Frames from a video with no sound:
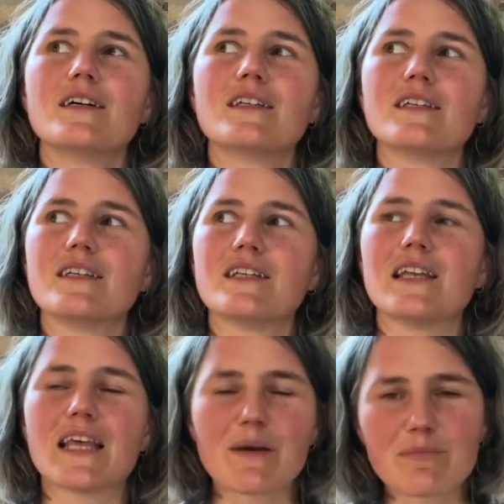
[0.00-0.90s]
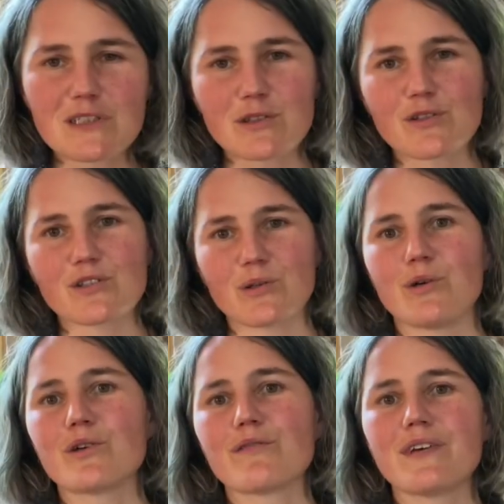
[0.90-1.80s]
die Lebenslust
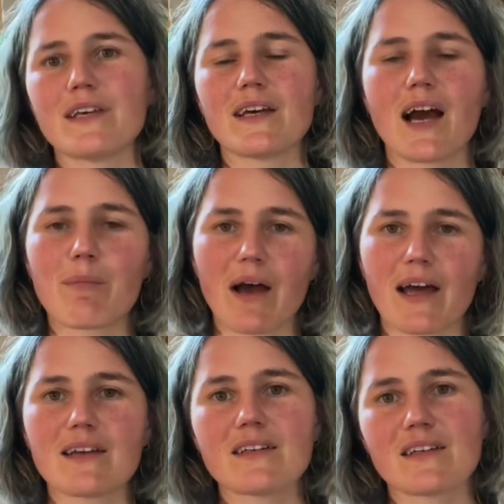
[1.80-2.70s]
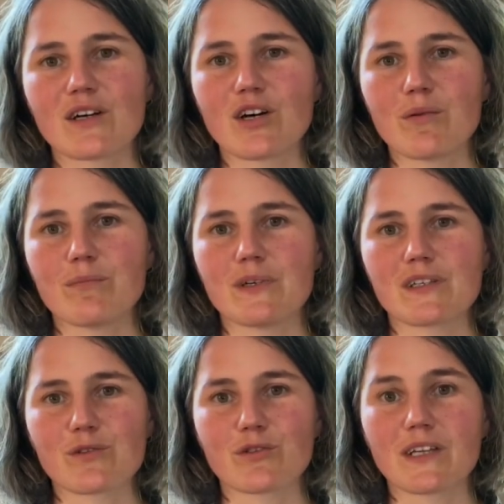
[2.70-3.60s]
irgendwie abhanden gekommen
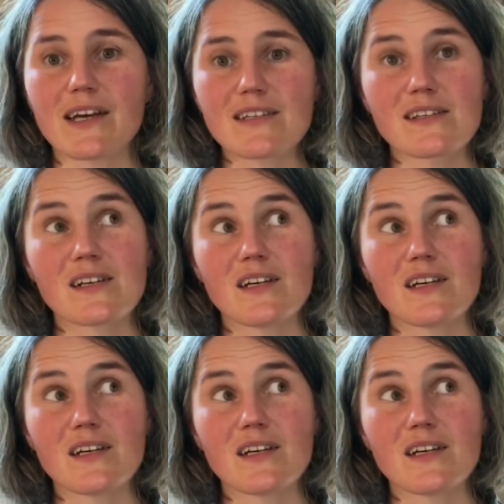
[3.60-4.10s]
ist. Und das,